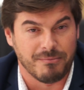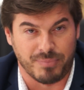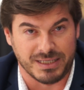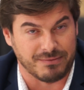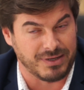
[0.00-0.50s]

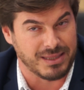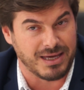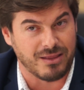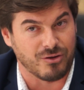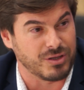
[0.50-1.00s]

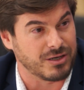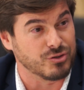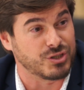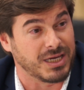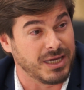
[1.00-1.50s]
visibilidad o de
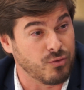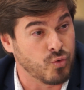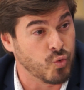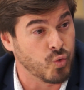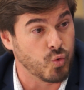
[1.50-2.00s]
conseguir
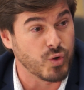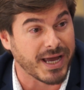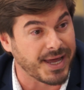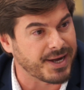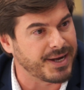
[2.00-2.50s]

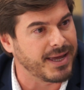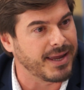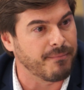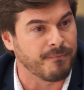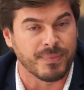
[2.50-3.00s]
una
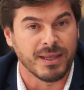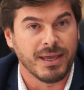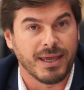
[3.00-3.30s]
carrera en,